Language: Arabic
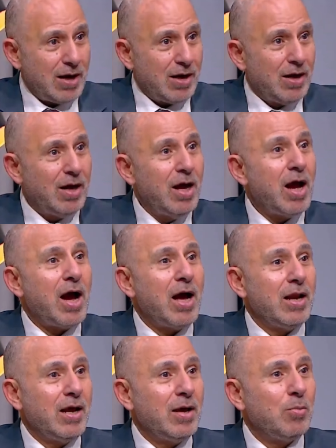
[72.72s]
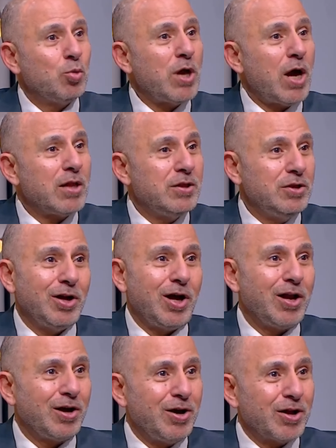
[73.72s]
حلقة على متعددي
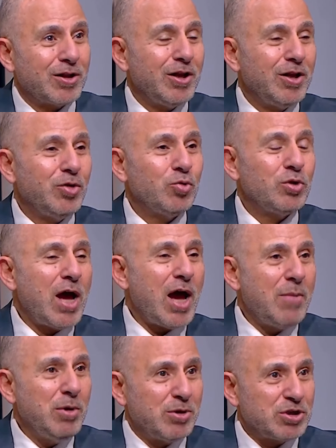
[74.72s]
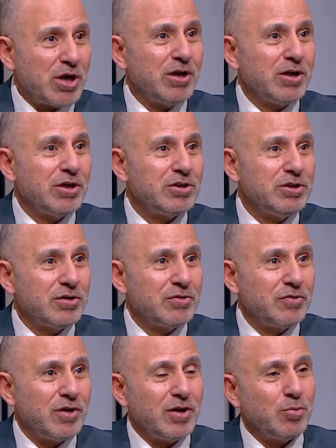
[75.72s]
العلاقات أيوة ده عامل مشاكل هل
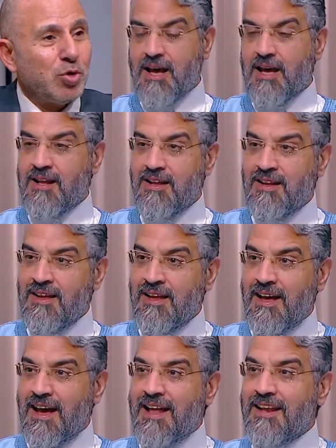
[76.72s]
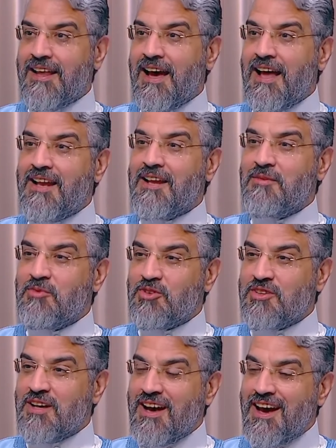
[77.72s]
هل هل هل هل هل,
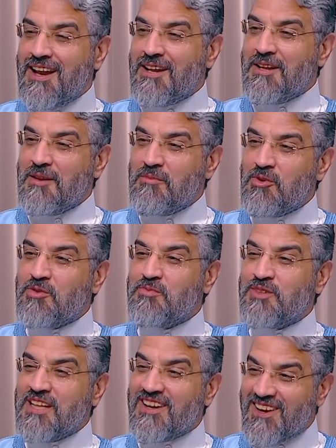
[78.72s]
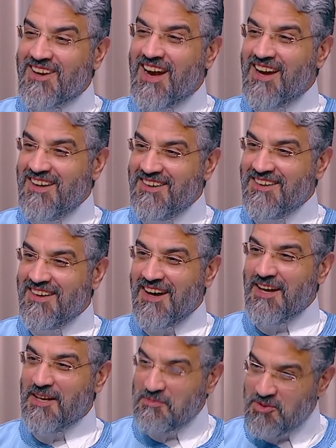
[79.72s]
هل المدمن يرجع
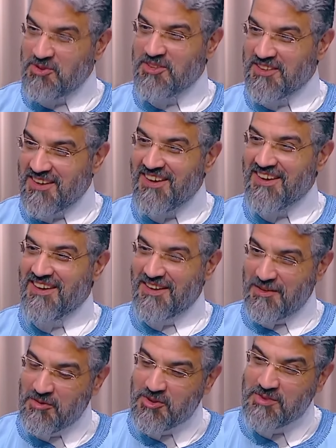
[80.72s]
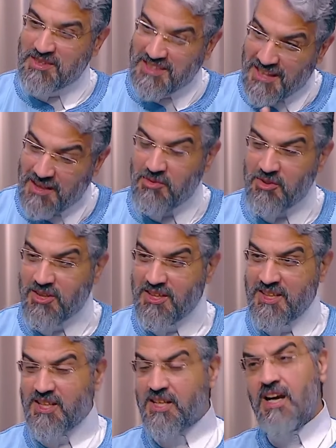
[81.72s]
هل المدمن يعني المدمن ده لا
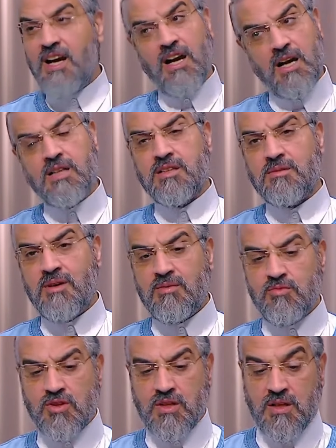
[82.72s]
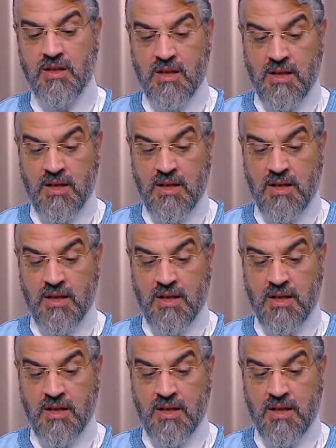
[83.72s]
ممكن يرجع اه طبعا ممكن